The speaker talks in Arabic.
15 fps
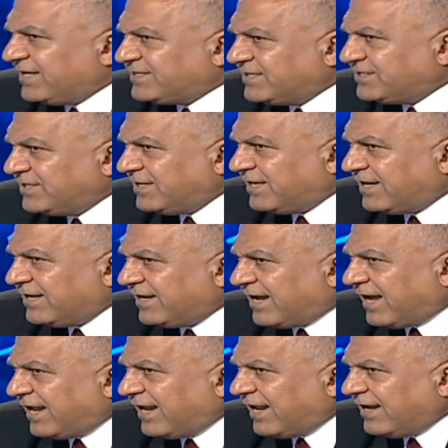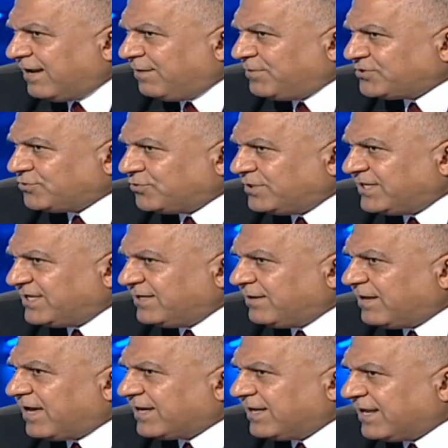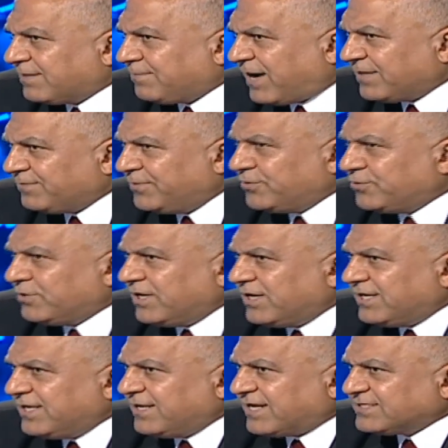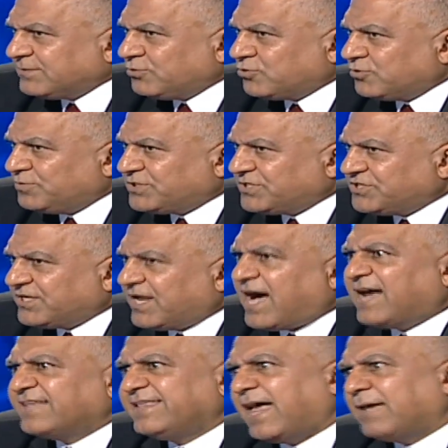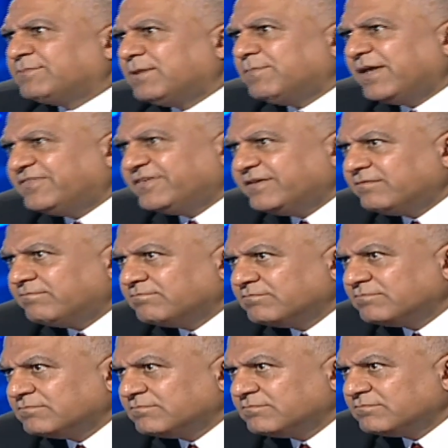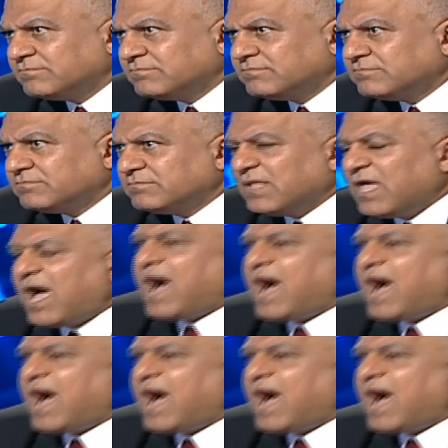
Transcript: السجن على المسؤولين اقول لك بعد منو اللي لازم يكون بالسجن عادل عبد المهدي عادل عبد المهدي